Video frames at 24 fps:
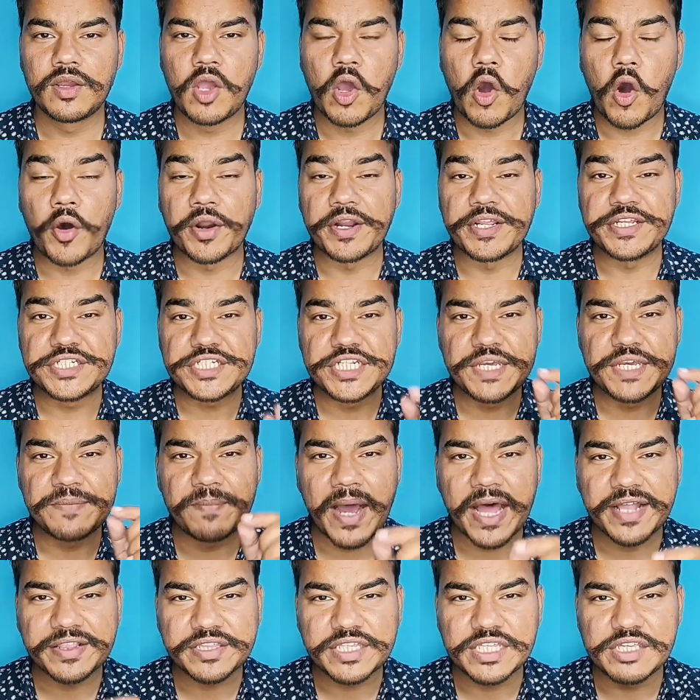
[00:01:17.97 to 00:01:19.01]
और इसी
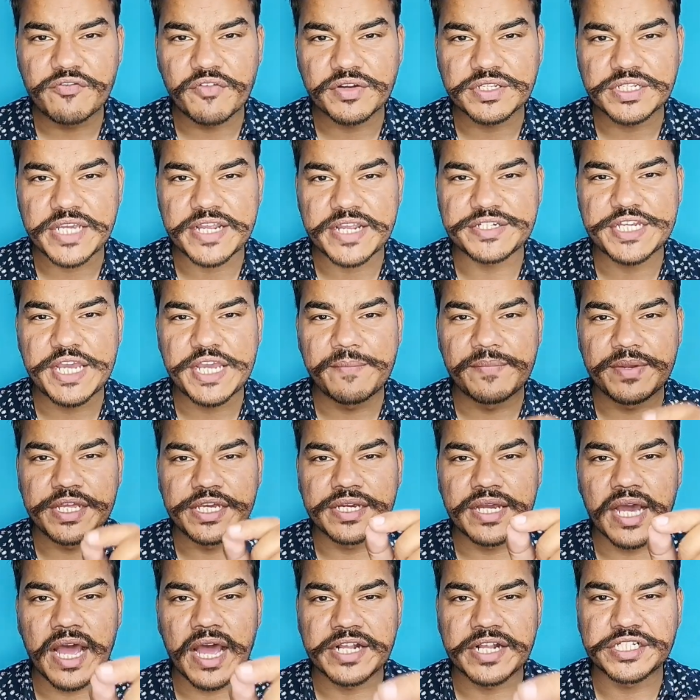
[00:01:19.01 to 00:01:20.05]
बात की वजह से
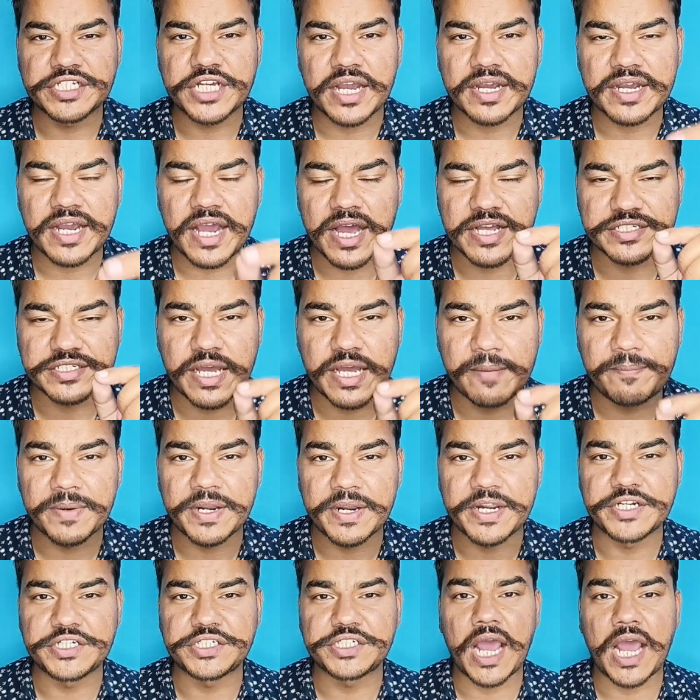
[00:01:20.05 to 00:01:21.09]
अमेरिका अच्छा खासा
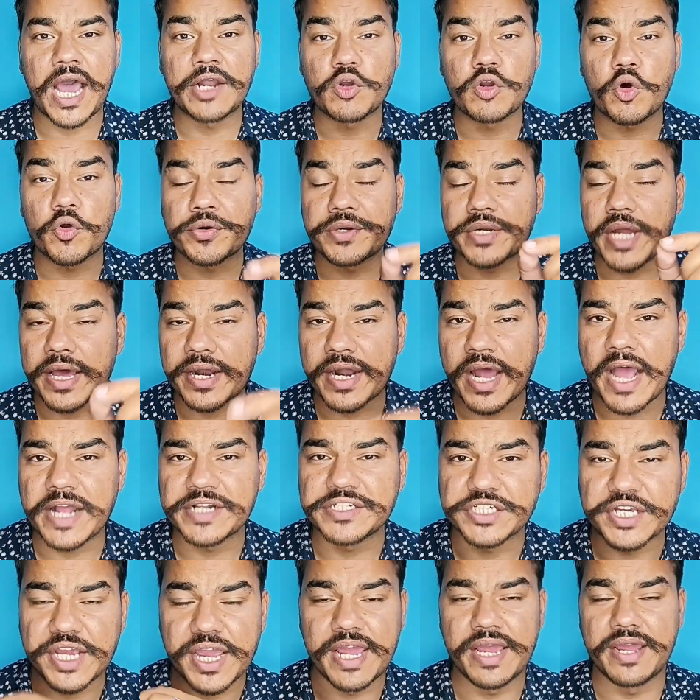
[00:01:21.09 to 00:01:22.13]
परेशान और नाराज
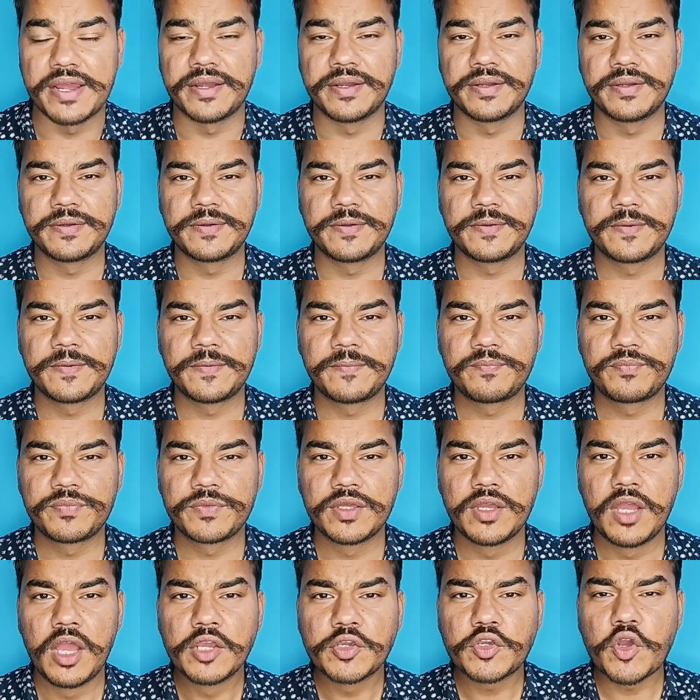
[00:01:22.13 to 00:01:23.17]
है
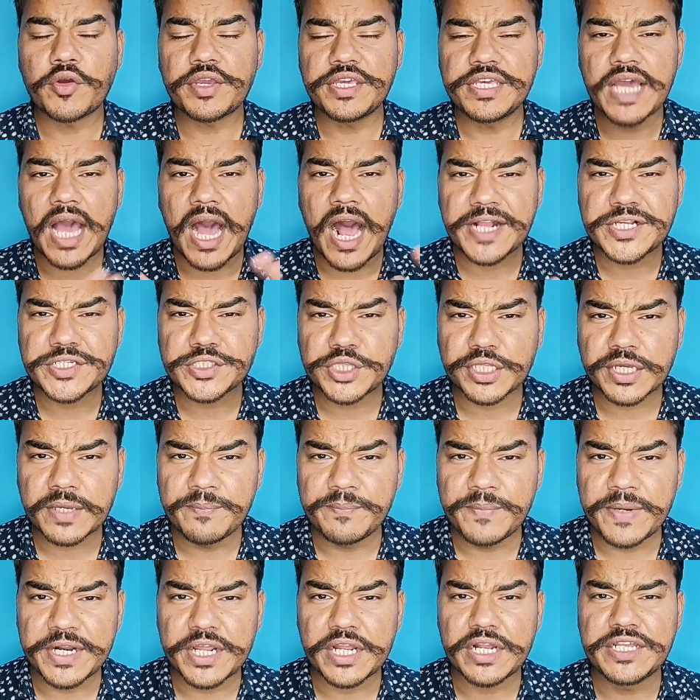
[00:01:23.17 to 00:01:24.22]
क्योंकि आज तक
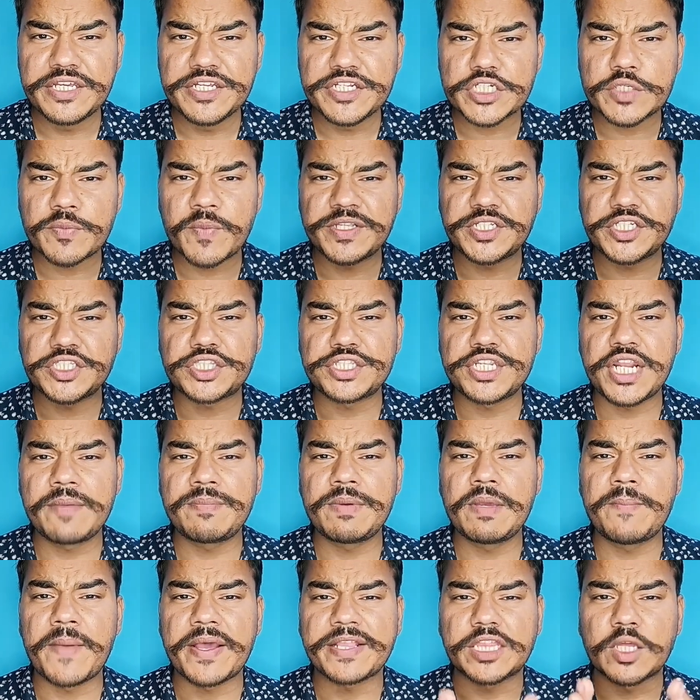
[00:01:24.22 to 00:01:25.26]
मिडल ईस्ट में जितने
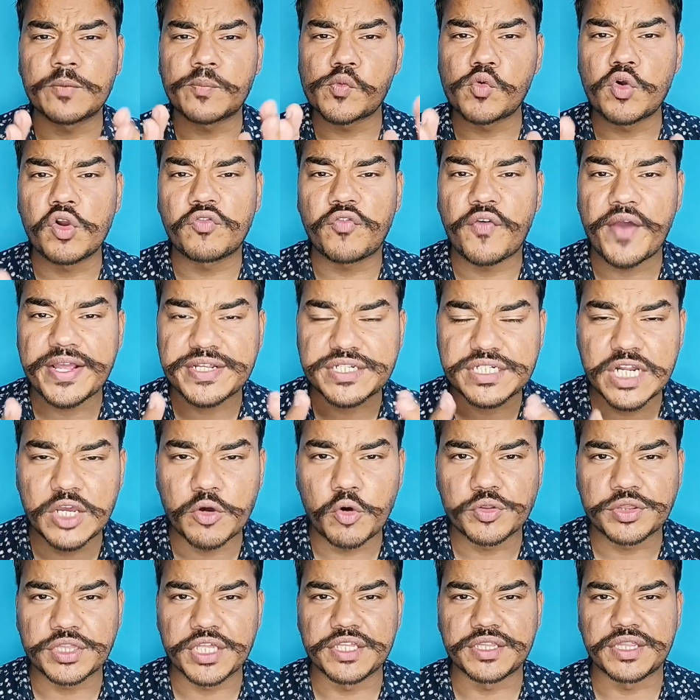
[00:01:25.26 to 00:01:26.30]
भी महत्वपूर्ण फैसले
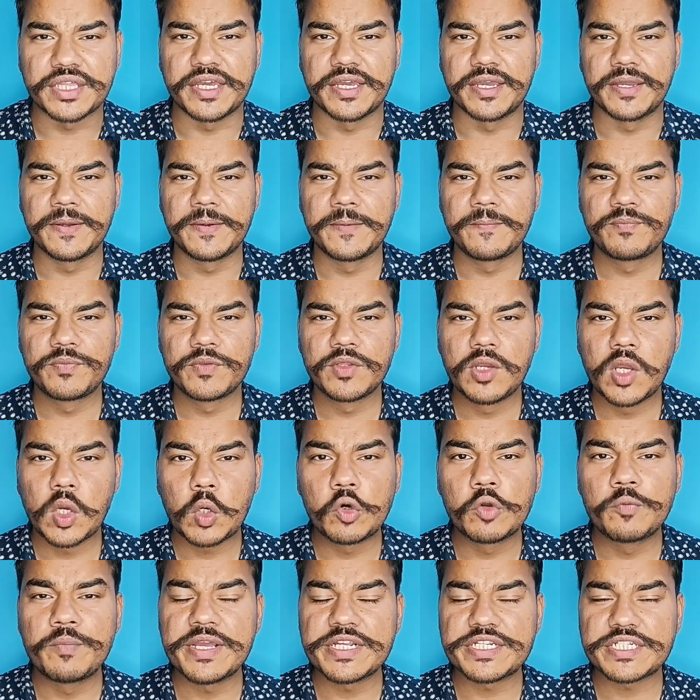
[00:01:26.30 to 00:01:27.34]
होते थे
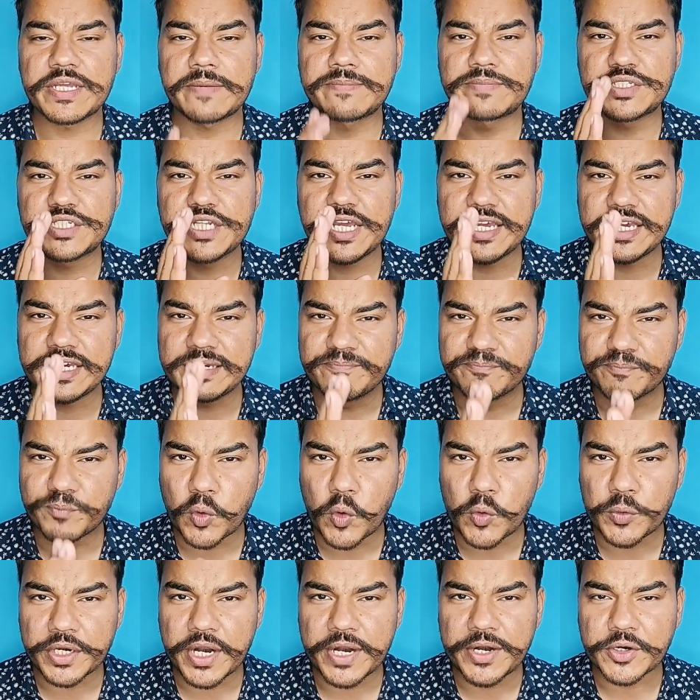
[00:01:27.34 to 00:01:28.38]
उनमें सबसे
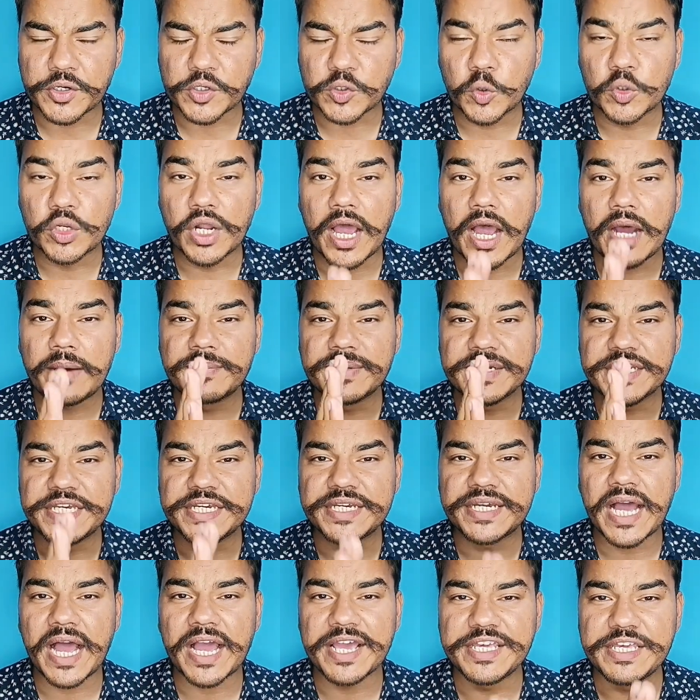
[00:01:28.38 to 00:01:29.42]
इंपॉर्टेंट रोल
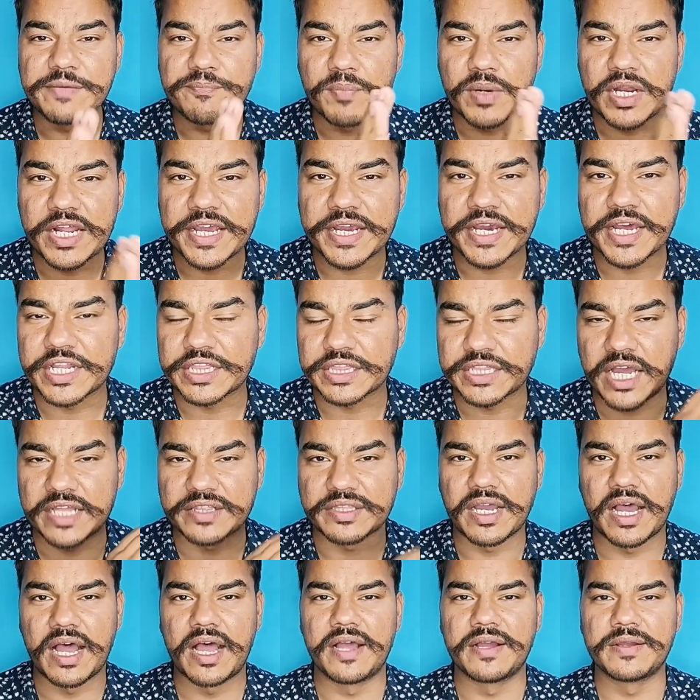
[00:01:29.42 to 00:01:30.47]
अमेरिका ही प्ले करता
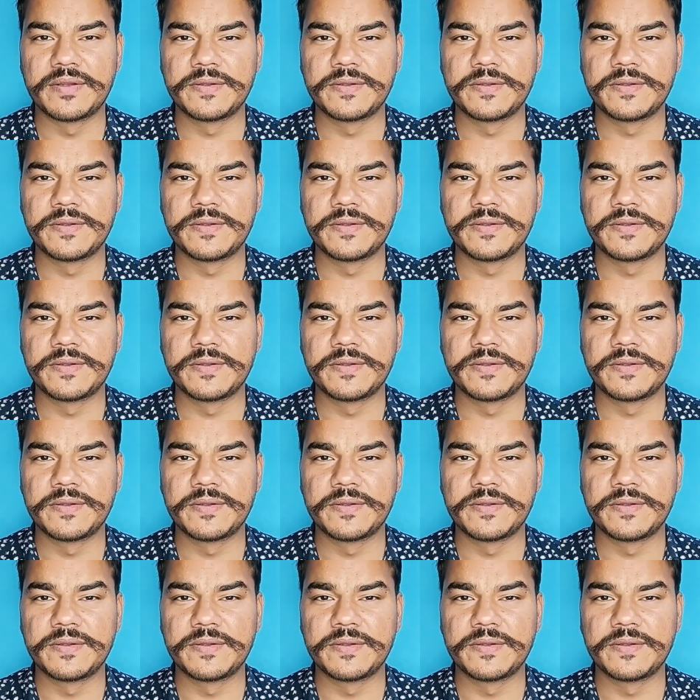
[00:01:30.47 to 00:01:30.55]
था